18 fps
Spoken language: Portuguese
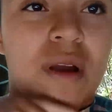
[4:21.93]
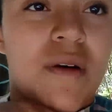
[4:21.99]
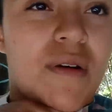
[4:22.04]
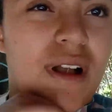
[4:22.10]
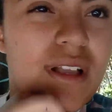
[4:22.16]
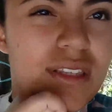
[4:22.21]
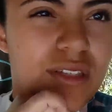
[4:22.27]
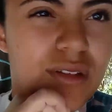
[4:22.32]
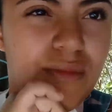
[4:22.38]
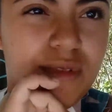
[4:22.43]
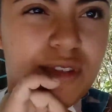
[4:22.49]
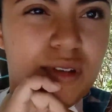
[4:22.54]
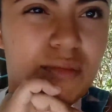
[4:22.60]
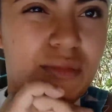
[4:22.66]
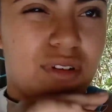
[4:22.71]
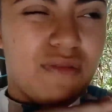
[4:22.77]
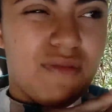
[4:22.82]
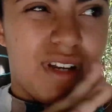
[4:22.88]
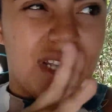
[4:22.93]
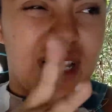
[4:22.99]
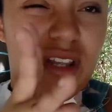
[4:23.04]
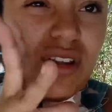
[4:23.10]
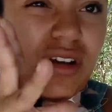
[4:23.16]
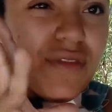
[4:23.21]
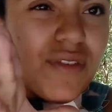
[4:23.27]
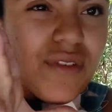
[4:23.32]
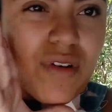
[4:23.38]
quase... São, vai dar
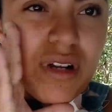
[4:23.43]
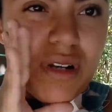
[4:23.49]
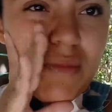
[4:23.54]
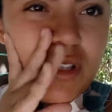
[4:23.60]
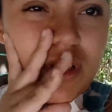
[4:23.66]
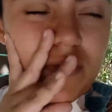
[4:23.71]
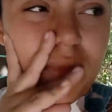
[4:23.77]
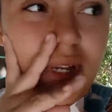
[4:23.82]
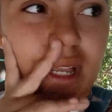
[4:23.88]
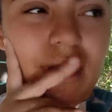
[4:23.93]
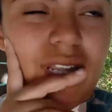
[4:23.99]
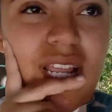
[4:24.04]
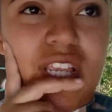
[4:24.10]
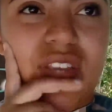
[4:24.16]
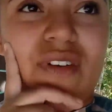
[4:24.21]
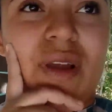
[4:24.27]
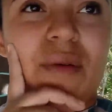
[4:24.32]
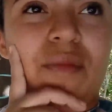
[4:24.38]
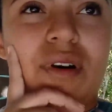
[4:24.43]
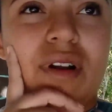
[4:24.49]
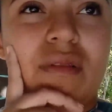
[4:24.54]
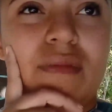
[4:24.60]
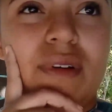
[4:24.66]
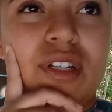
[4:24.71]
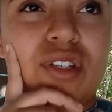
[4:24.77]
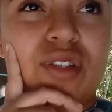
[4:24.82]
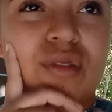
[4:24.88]
9 horas, mais ou menos, né? A gente vai embora
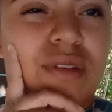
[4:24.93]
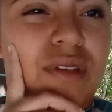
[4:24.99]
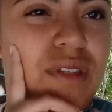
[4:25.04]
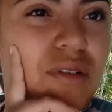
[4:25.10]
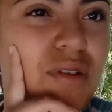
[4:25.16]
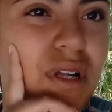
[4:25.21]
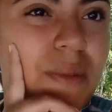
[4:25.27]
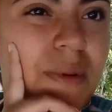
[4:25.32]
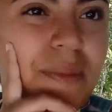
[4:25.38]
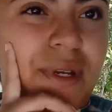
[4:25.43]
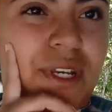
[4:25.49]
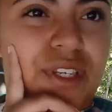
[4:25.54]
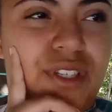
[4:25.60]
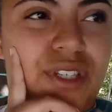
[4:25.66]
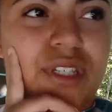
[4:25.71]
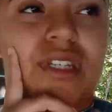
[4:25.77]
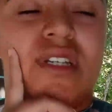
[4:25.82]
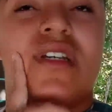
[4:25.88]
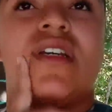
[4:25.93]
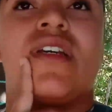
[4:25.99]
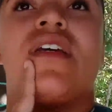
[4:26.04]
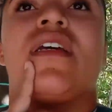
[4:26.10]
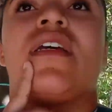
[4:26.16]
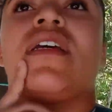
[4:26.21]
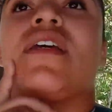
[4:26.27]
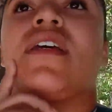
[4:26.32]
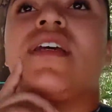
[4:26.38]
mais 11 horas pra meio-dia
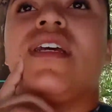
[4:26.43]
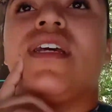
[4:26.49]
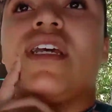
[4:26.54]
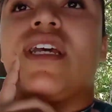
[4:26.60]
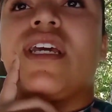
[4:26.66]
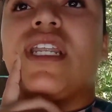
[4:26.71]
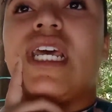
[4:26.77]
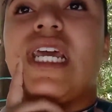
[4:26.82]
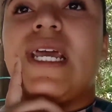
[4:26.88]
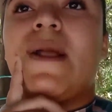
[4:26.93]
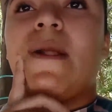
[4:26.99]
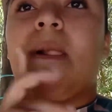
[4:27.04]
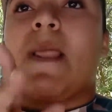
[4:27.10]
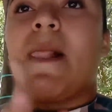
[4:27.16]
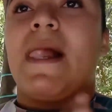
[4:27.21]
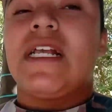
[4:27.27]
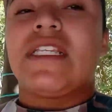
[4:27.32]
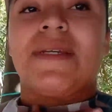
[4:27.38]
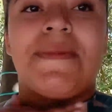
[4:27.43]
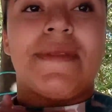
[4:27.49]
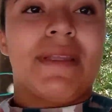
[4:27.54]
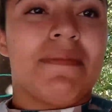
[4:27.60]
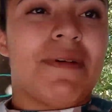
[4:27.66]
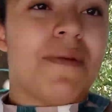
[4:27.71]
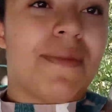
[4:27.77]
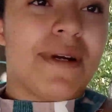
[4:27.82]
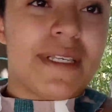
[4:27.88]
né? É só pra
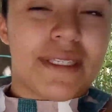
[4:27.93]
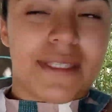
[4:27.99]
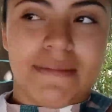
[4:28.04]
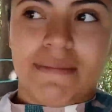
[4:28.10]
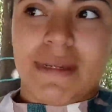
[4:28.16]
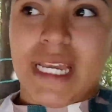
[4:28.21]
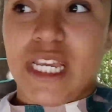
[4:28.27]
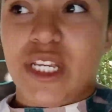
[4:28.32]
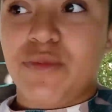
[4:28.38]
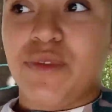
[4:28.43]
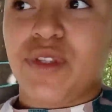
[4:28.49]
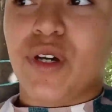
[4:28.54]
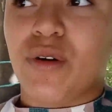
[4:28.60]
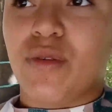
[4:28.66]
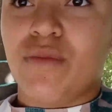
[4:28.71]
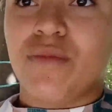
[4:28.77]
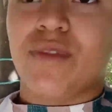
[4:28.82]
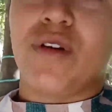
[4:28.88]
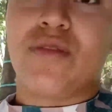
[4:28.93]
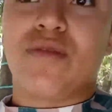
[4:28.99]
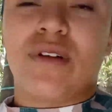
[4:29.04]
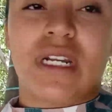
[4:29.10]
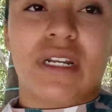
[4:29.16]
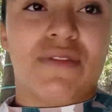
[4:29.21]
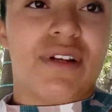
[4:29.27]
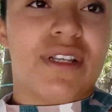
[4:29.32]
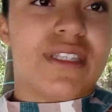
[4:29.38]
tomar um banhozinho mesmo, então eu tô
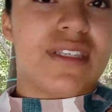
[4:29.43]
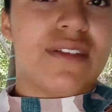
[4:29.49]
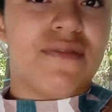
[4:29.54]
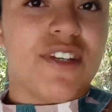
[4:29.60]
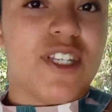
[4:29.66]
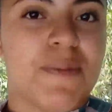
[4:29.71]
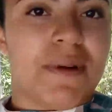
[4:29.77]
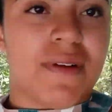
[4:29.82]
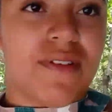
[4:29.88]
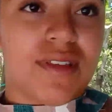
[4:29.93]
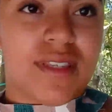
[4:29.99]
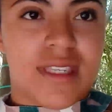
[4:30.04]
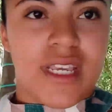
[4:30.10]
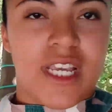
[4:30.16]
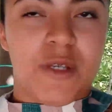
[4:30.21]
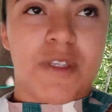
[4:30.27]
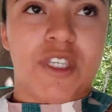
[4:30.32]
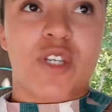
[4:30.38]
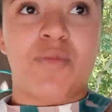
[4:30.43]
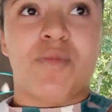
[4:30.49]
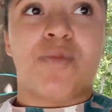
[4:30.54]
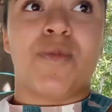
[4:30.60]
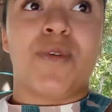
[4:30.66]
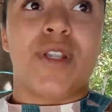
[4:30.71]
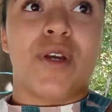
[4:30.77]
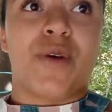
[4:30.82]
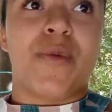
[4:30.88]
gravando esse vídeo pra vocês, vocês
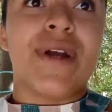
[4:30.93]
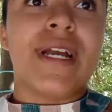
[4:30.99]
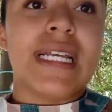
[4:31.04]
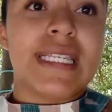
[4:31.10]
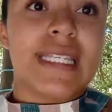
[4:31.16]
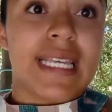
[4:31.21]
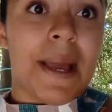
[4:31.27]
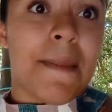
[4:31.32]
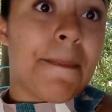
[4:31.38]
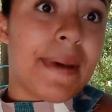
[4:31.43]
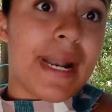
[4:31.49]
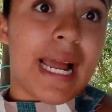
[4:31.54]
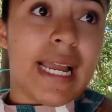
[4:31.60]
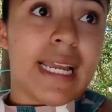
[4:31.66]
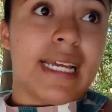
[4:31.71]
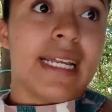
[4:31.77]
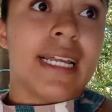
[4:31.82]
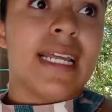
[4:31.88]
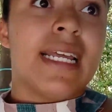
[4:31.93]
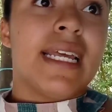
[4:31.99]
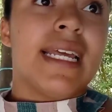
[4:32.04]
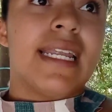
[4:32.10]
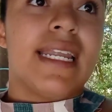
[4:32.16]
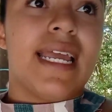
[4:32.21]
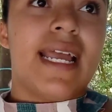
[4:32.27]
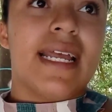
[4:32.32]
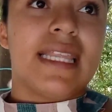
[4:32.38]
poderem conhecer a praia,
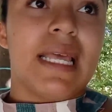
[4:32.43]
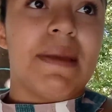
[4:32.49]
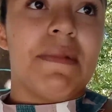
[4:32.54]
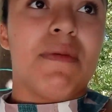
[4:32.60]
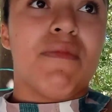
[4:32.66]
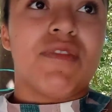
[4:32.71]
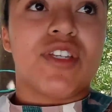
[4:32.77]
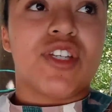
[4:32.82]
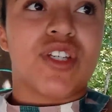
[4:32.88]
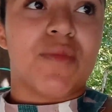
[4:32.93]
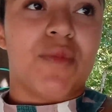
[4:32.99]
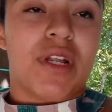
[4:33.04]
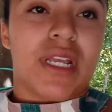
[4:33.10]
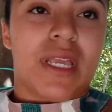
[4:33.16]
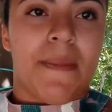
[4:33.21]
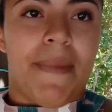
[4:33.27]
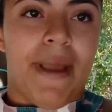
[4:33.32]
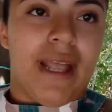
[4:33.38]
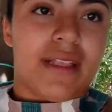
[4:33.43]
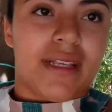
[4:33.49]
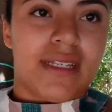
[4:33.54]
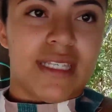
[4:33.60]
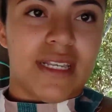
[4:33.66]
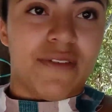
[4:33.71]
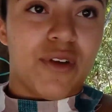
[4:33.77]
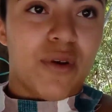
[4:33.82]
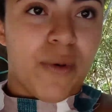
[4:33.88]
né? E até mesmo vocês que moram aqui perto
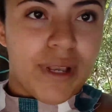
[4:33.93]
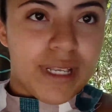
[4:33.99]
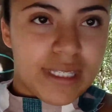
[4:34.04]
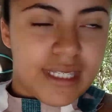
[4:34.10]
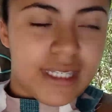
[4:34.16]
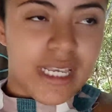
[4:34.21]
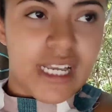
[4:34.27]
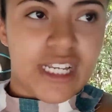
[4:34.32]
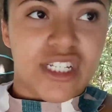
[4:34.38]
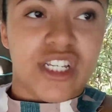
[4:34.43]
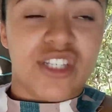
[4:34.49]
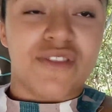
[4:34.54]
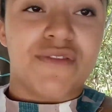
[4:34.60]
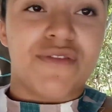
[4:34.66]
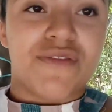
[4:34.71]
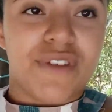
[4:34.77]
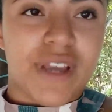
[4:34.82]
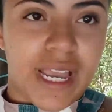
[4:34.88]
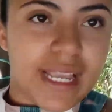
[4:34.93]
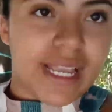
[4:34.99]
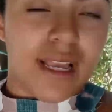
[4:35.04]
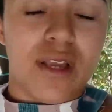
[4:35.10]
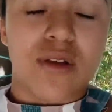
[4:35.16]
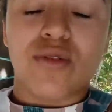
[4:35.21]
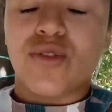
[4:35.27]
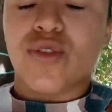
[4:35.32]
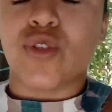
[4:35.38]
quiserem conhecer, gente, venha,
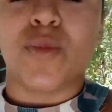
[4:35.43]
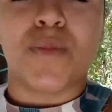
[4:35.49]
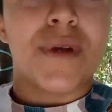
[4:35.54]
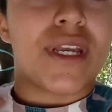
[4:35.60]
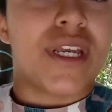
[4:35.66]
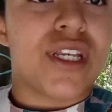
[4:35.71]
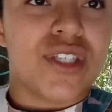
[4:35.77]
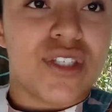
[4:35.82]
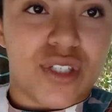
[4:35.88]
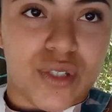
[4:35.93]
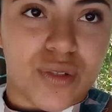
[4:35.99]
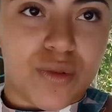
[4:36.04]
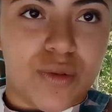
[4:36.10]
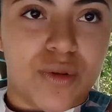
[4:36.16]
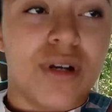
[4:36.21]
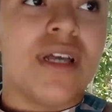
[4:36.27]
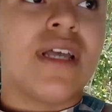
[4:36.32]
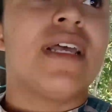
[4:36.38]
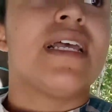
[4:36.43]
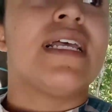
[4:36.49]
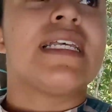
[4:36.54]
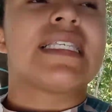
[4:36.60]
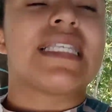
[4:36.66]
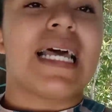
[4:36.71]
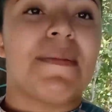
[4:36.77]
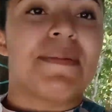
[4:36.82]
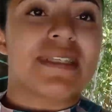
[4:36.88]
eu super indico,
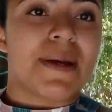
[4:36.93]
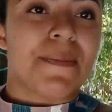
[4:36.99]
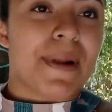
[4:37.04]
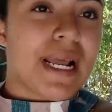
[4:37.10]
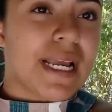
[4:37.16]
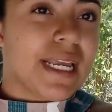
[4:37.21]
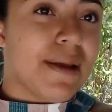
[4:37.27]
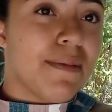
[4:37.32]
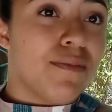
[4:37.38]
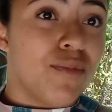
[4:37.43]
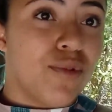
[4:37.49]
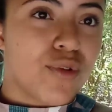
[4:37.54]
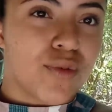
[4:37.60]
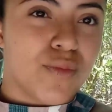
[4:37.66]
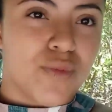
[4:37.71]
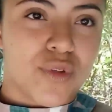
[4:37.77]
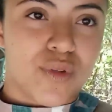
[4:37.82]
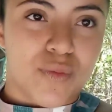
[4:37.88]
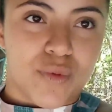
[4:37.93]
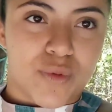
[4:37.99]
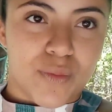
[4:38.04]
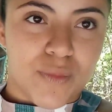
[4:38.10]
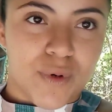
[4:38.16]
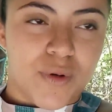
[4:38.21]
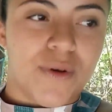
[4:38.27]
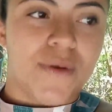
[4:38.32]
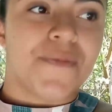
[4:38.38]
sabe? Essa praia aqui é muito, muito, muito
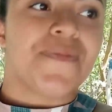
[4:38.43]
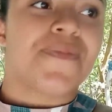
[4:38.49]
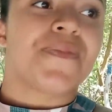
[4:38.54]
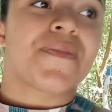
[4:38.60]
boa.